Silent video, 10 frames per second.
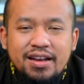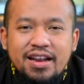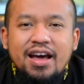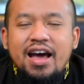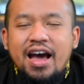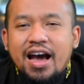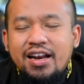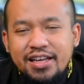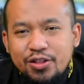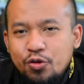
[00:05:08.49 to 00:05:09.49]
Nah,
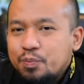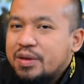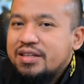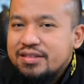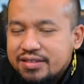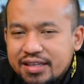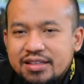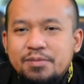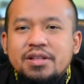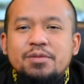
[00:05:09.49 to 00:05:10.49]
hal itu penting
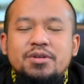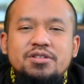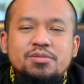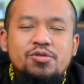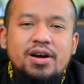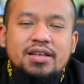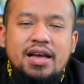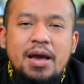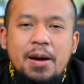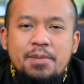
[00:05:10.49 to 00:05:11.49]
teman-teman
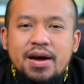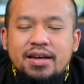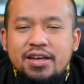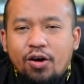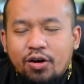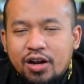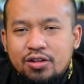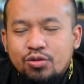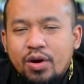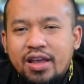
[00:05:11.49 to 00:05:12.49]
semuanya bagi
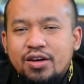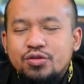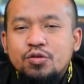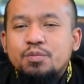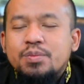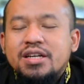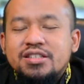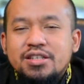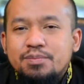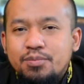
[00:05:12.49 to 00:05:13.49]
orang tua yang super
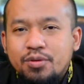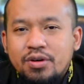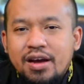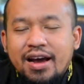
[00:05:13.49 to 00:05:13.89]
sibuk.